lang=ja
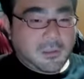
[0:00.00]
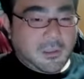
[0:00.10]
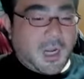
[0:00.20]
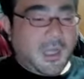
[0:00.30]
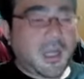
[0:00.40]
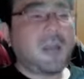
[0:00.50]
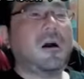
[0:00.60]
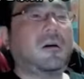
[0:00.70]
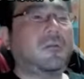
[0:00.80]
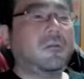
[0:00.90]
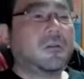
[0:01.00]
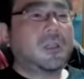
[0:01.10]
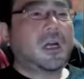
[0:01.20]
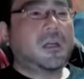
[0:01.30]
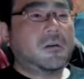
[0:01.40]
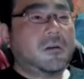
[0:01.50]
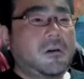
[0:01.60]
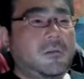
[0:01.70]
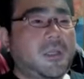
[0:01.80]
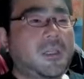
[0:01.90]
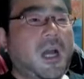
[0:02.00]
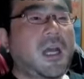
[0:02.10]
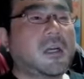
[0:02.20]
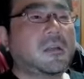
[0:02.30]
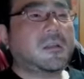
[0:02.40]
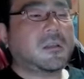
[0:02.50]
早いのは高速だけど、別に早く